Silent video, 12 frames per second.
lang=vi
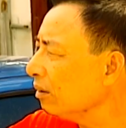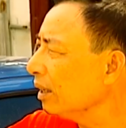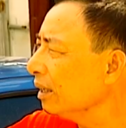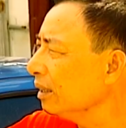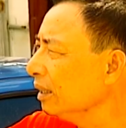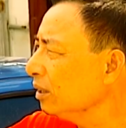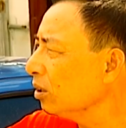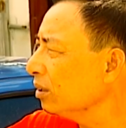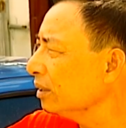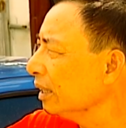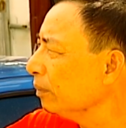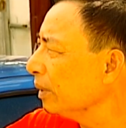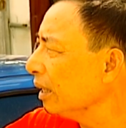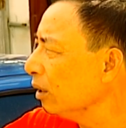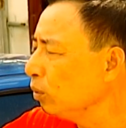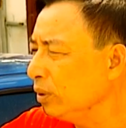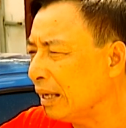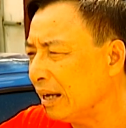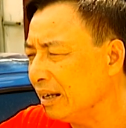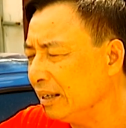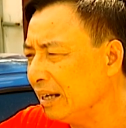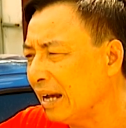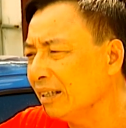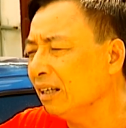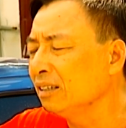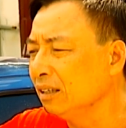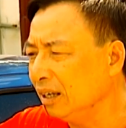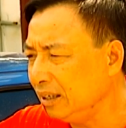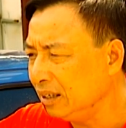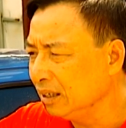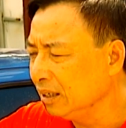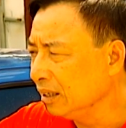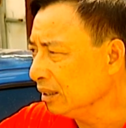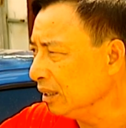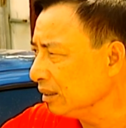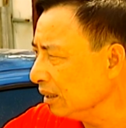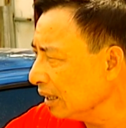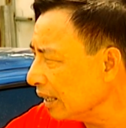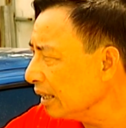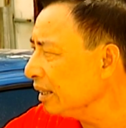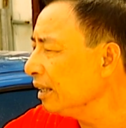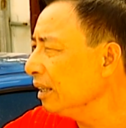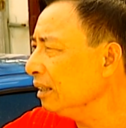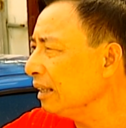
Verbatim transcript: lại lý do gì mà lại lui lại đến 2 tháng rưỡi? Thì từ nay đến